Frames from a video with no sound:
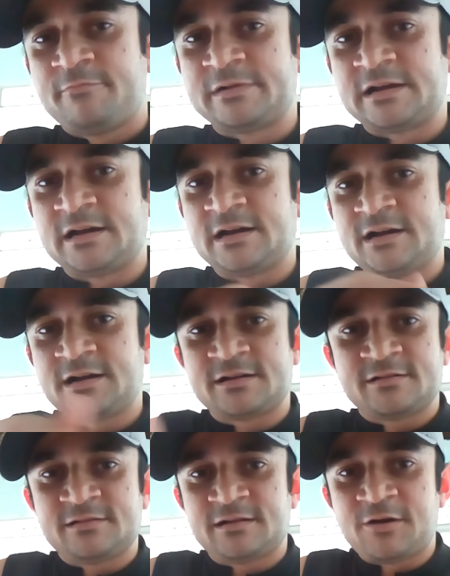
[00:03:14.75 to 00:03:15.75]

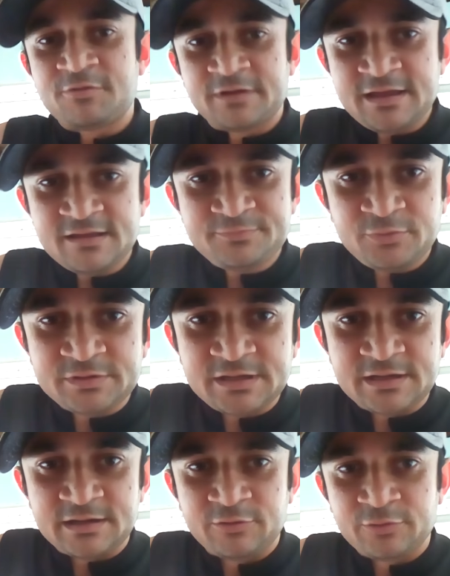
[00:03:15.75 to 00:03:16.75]
para alguém responder,